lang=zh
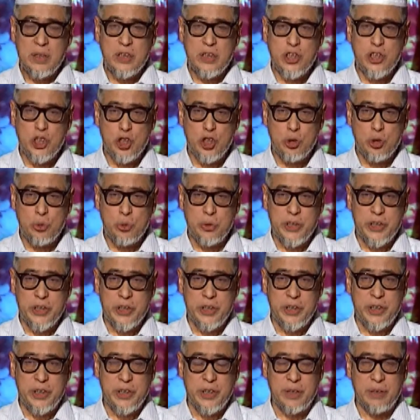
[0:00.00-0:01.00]
世俗
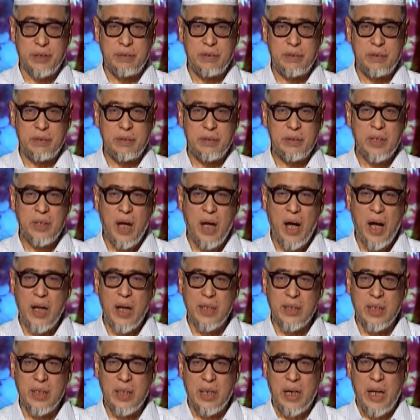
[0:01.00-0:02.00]
知识，它
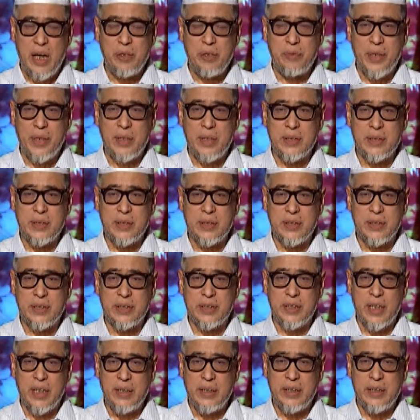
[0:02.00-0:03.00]
的来源是
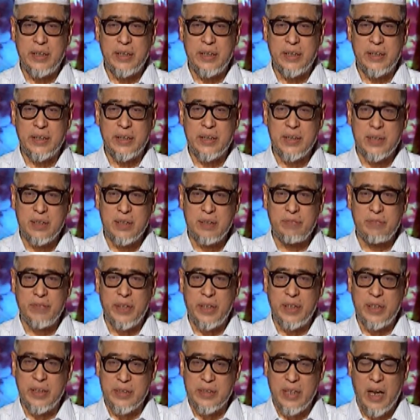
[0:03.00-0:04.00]
人的思维
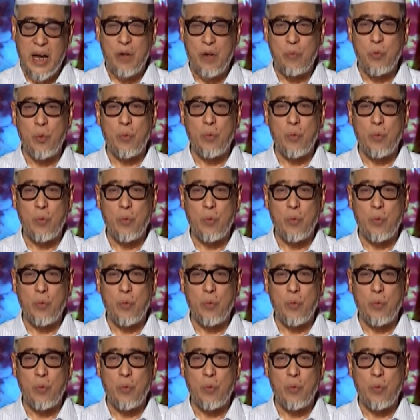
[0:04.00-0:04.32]
的产